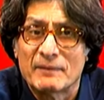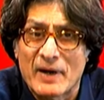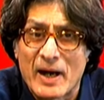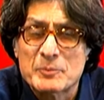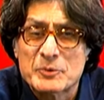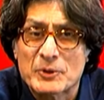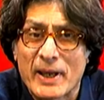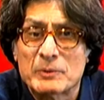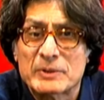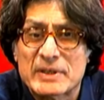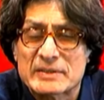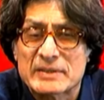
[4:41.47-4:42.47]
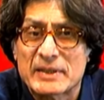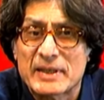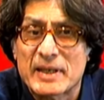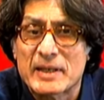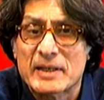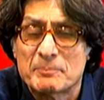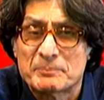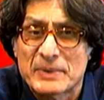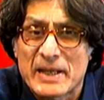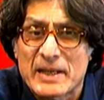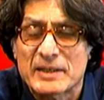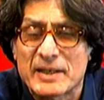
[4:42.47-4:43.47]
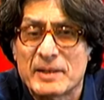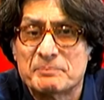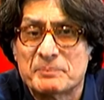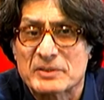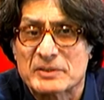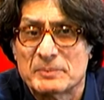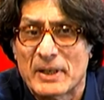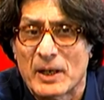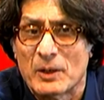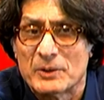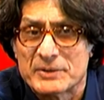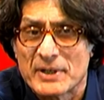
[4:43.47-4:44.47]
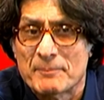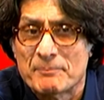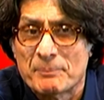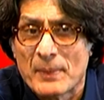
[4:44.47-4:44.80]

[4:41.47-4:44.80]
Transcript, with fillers: आवाम जो है उनकी ज़िंदगी कम्प्लीटली इम्पॉसिबल ना हो जाए